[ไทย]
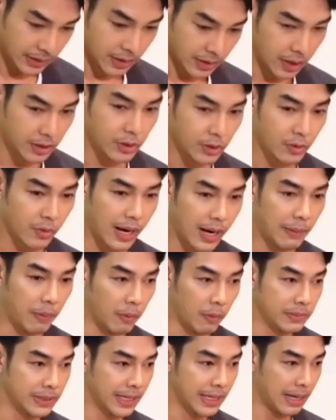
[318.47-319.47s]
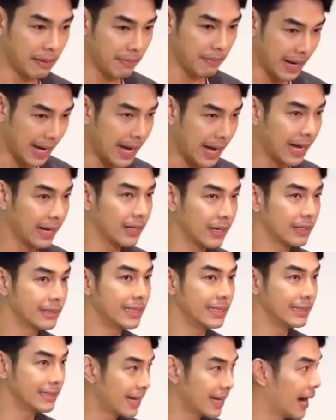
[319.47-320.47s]
ก็จนกว่าผมจะทำงาน
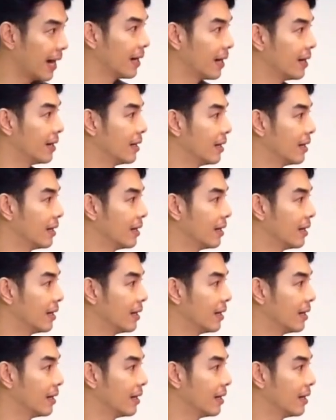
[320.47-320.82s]
จริงจัง